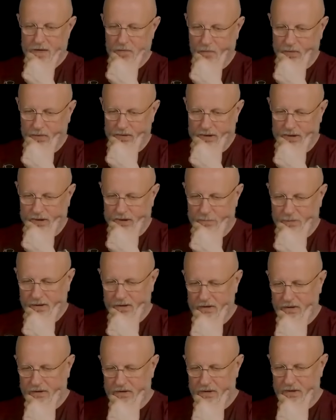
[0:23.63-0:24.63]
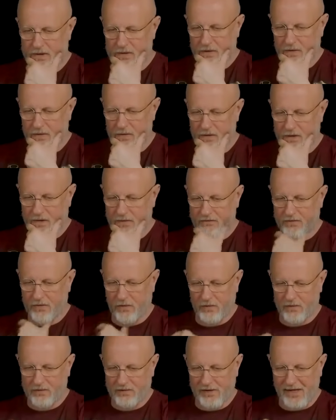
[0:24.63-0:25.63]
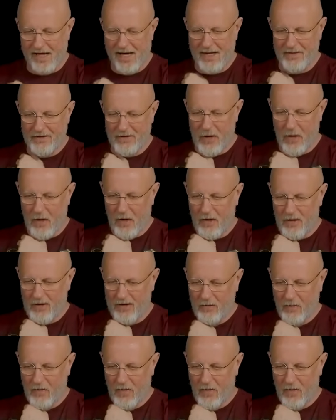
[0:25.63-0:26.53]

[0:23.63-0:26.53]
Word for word: Будет ли продолжение роликов с Руслано